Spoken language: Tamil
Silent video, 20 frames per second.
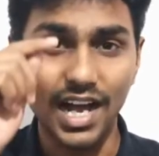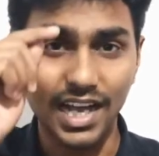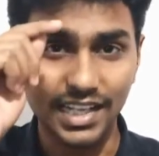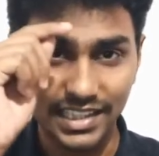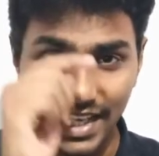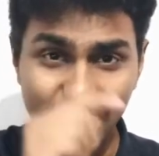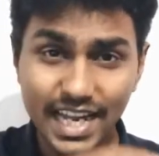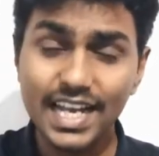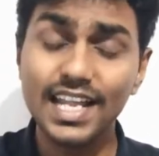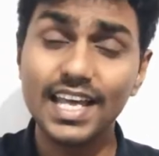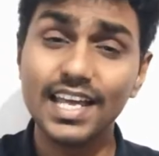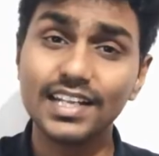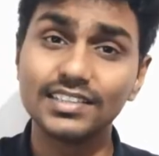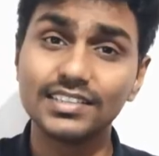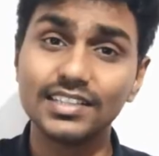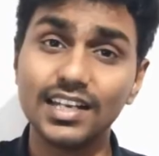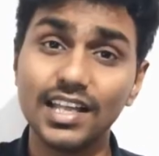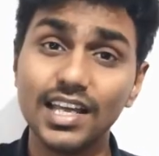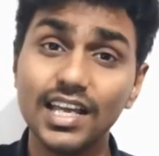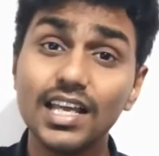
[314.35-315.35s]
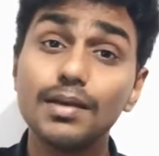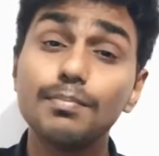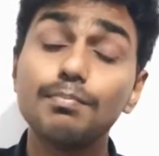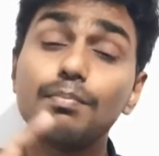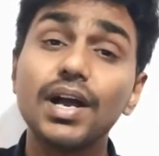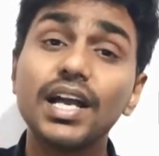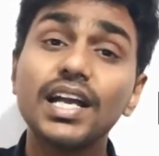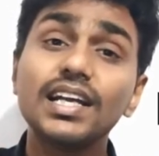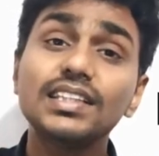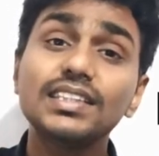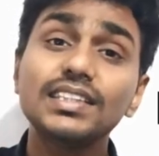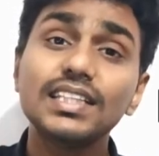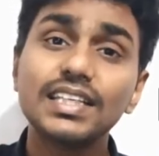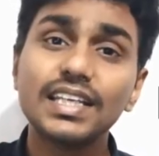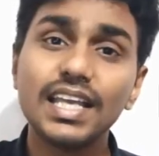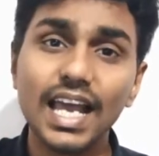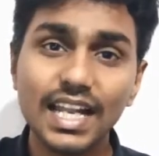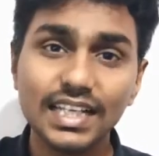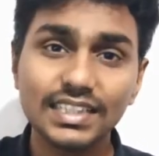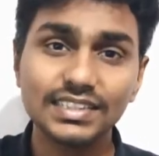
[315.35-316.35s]
அதே நேரத்தில் பக்கத்து
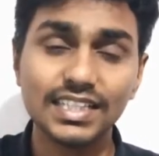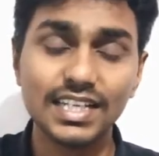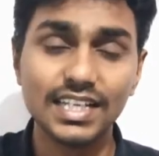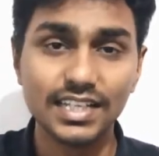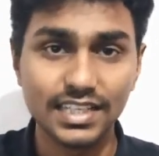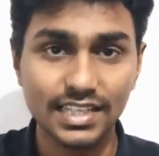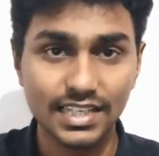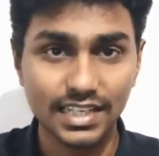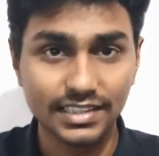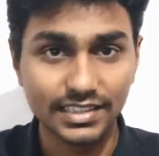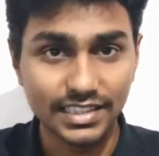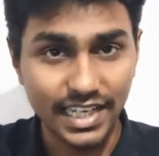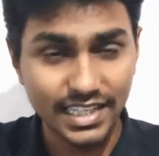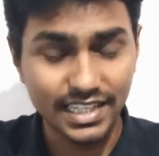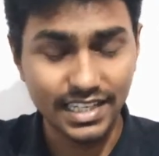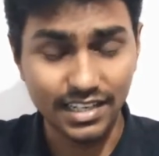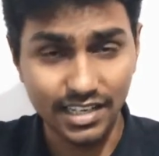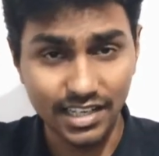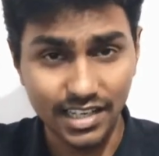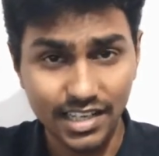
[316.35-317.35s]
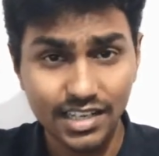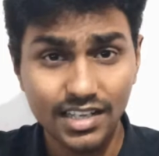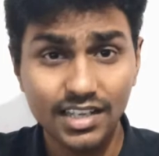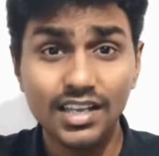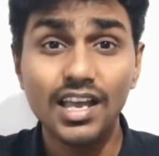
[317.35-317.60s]
கேலக்சியில் இருக்கிற தேட்டரில்